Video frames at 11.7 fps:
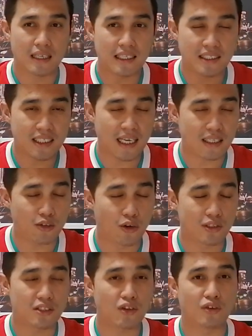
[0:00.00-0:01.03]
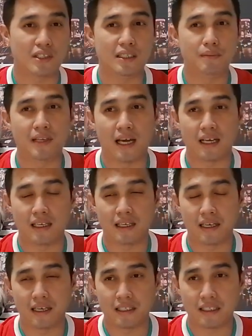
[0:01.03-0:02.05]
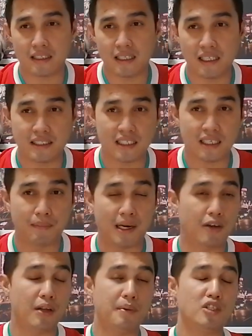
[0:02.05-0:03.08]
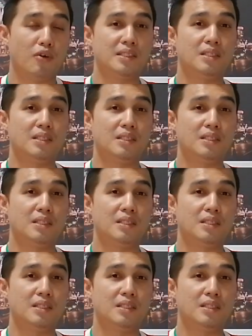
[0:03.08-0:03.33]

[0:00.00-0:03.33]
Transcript: การเจอกันของทั้งสองทีมเนี่ย เคยเจอกันมาแล้วในปี